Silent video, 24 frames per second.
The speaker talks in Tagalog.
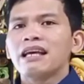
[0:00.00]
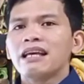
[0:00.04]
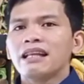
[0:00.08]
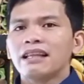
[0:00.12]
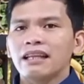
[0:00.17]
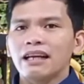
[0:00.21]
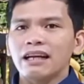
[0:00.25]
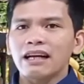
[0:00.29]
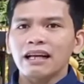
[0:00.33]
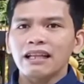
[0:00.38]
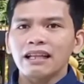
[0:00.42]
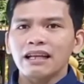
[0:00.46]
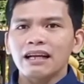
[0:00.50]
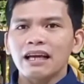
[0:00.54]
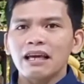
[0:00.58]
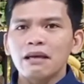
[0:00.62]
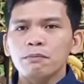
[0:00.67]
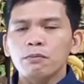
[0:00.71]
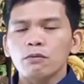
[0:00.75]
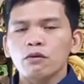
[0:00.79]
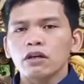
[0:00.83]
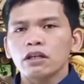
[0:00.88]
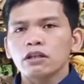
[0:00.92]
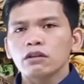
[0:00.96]
Nakalagay
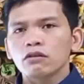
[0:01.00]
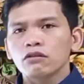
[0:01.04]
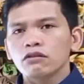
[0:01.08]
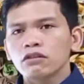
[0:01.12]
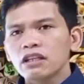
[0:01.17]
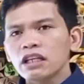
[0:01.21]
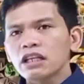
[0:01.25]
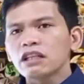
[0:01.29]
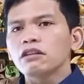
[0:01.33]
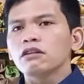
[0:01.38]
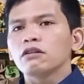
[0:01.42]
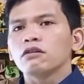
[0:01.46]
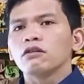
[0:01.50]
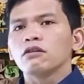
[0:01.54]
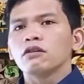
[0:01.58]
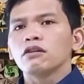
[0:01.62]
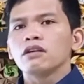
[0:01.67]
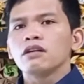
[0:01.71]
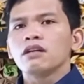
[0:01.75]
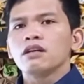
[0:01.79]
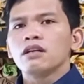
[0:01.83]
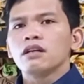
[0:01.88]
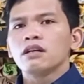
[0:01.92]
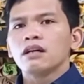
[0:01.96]
po ito
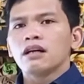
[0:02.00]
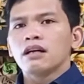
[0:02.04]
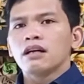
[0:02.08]
dito